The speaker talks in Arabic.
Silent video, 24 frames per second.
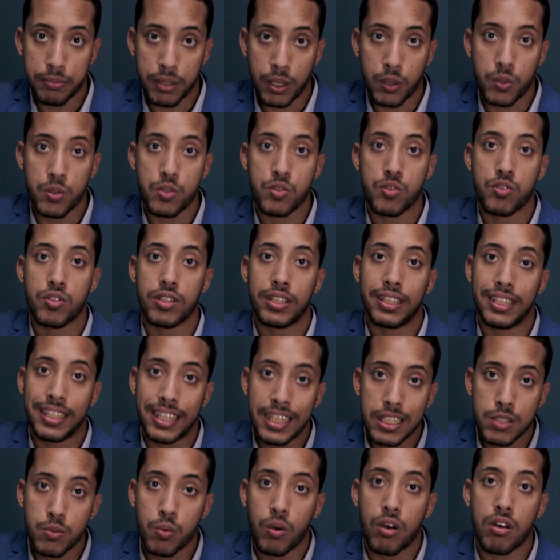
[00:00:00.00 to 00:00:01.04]
بتخص
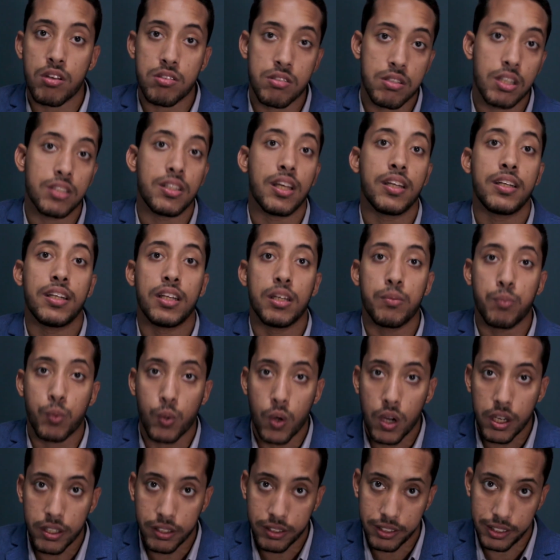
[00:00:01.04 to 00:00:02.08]
الناس وخاصه
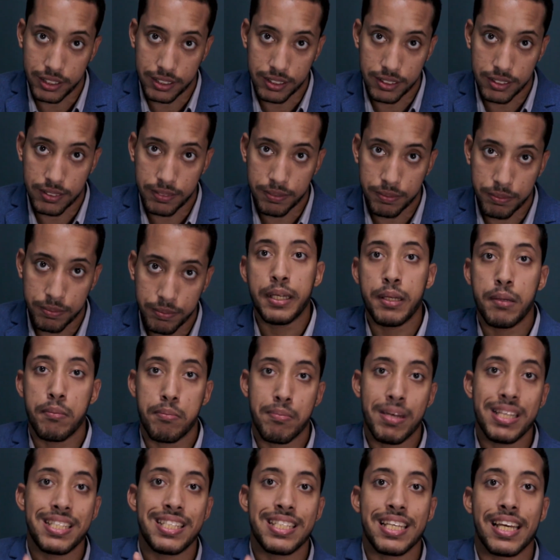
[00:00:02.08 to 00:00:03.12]
المراهقين
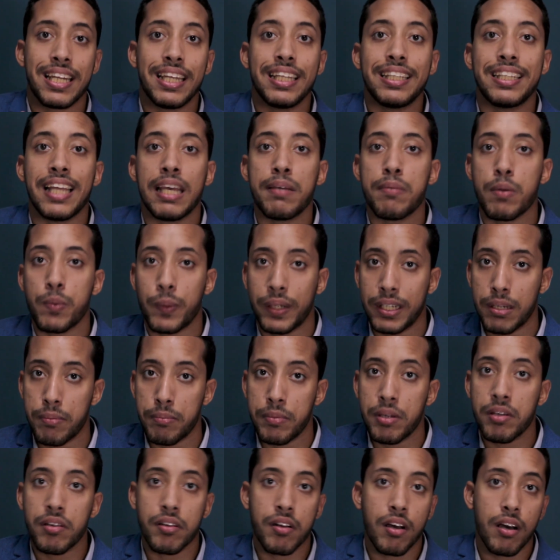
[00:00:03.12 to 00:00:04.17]
بس يا ريت دايما واحنا
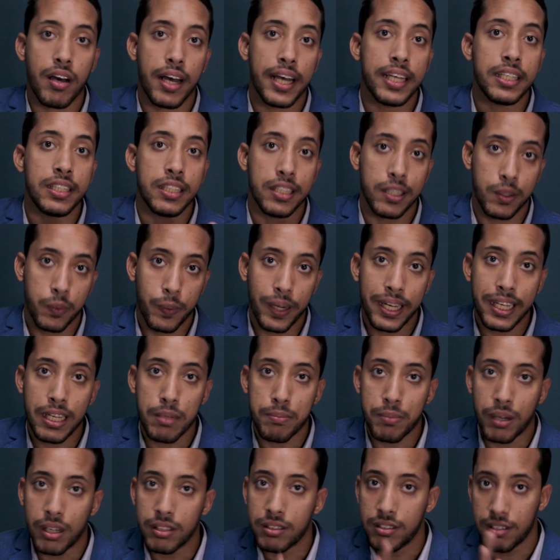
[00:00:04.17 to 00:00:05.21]
بنقرا اي روايه
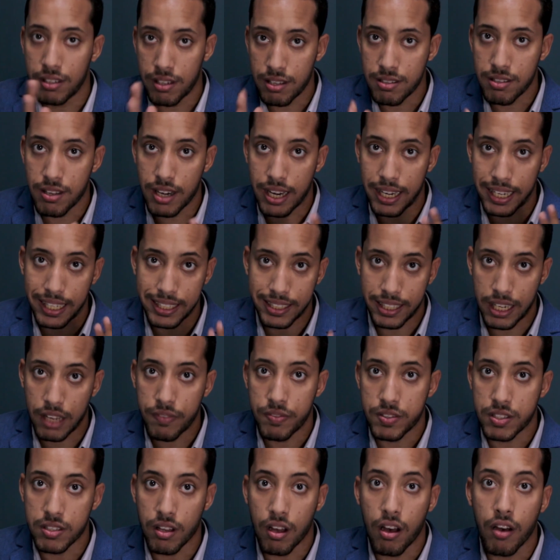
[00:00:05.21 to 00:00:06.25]
بغض النظر عن
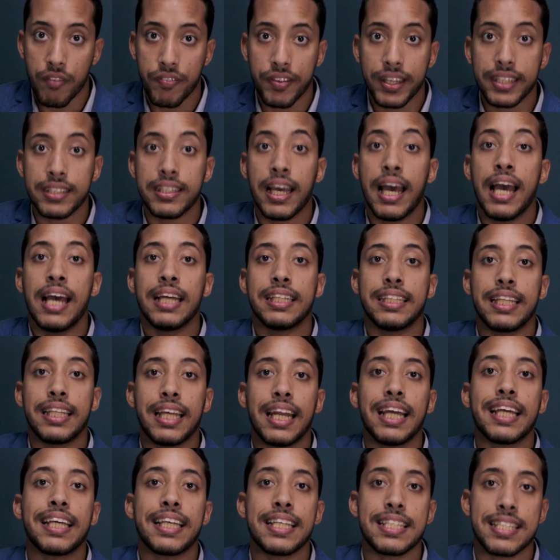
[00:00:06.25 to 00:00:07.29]
اختلاف الثقافات
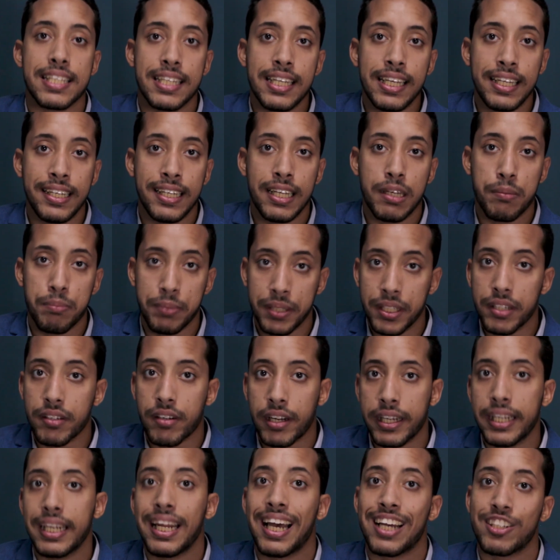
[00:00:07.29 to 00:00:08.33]
نركز ان احنا بنقرا
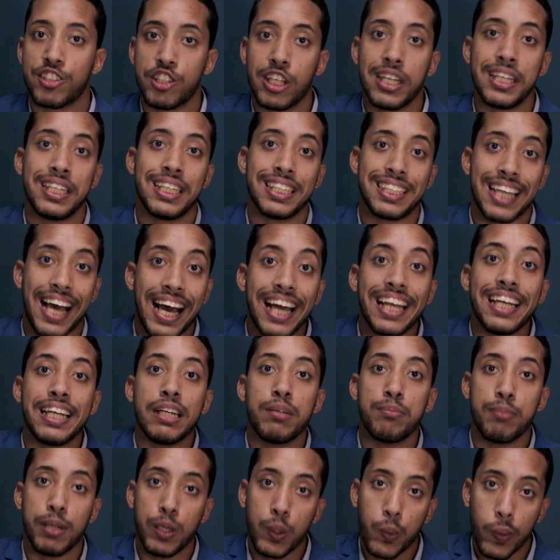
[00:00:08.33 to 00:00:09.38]
هنا عشان
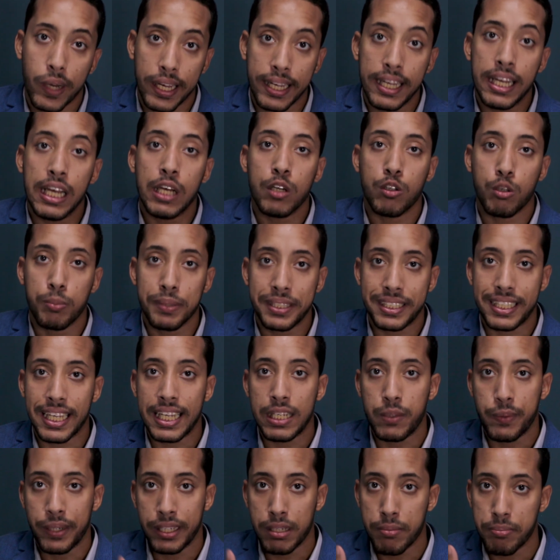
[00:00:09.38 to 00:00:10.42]
نتعلم اللغه
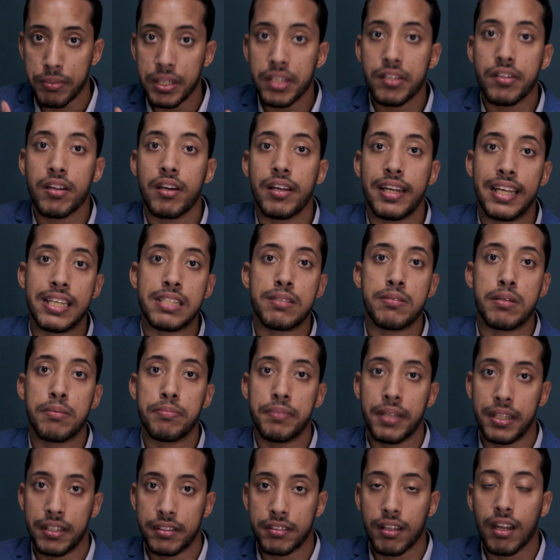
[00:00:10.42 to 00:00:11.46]
وبالتالي واحنا بنقرا لازم
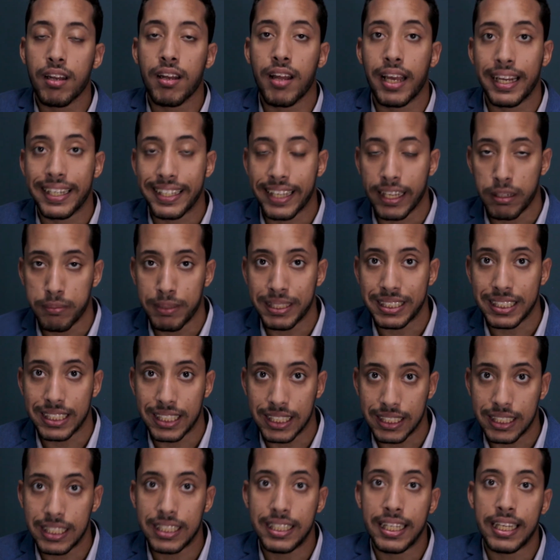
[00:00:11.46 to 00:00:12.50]
نبدا نطلع الكلمات
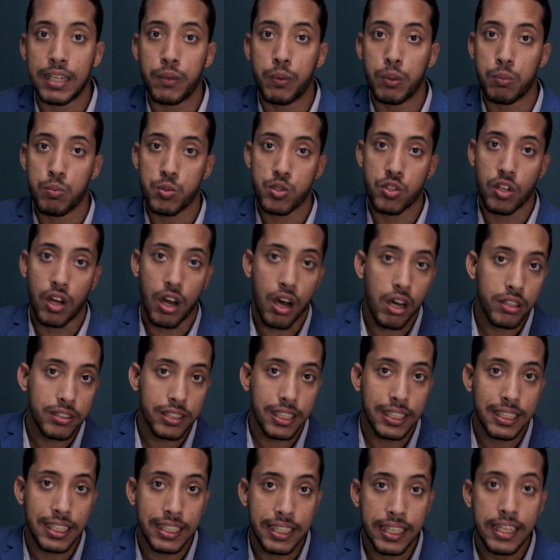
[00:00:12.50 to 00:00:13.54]
الجديده والمصطلحات
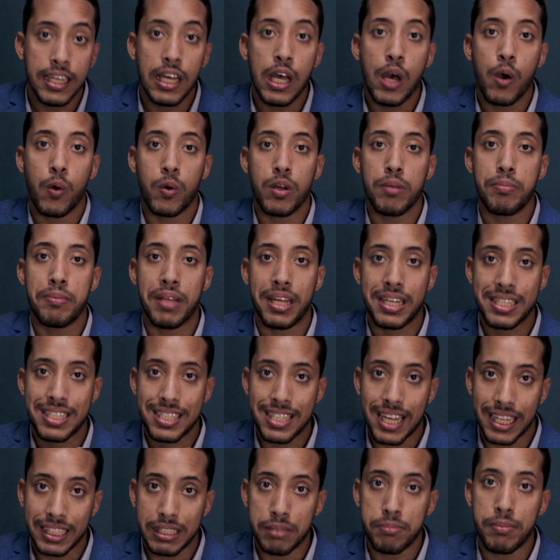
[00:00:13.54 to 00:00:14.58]
الجديده ونبدا
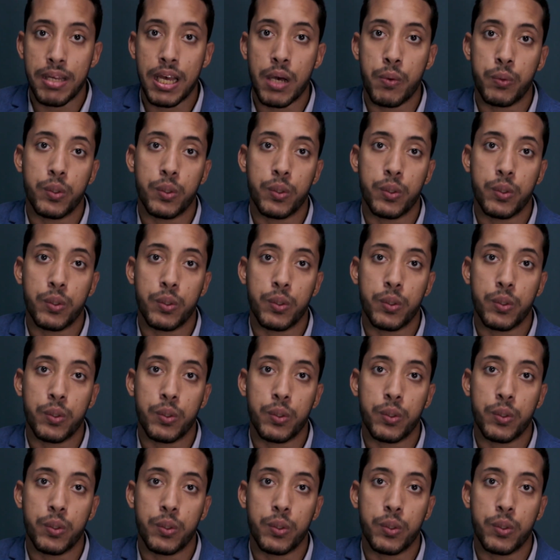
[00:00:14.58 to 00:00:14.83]
نستخدمها